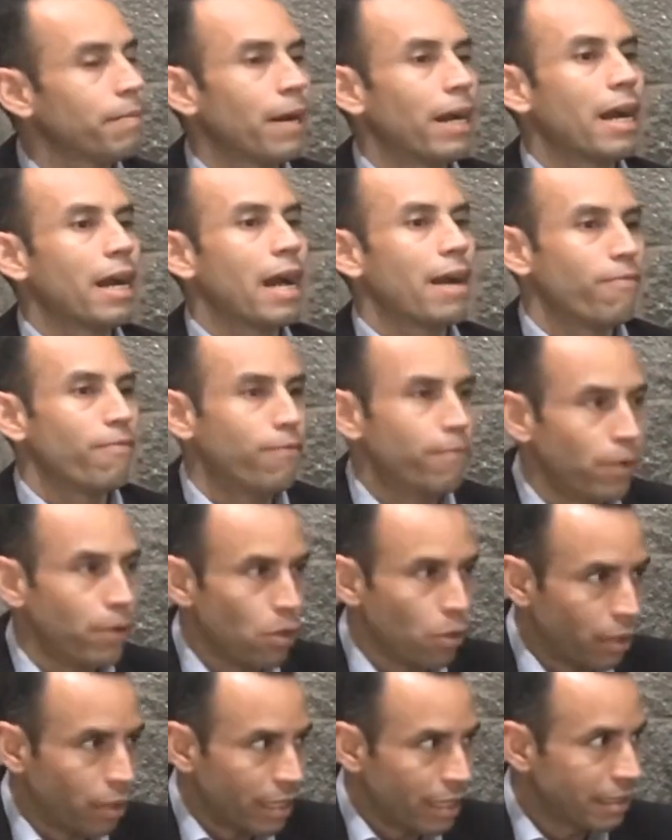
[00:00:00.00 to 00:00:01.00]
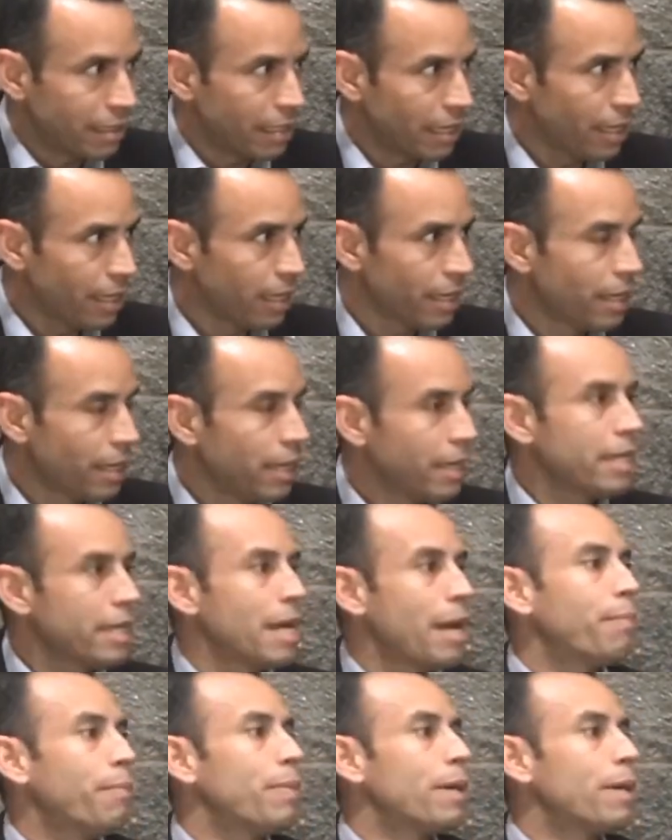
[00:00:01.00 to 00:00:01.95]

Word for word: van a florecer y a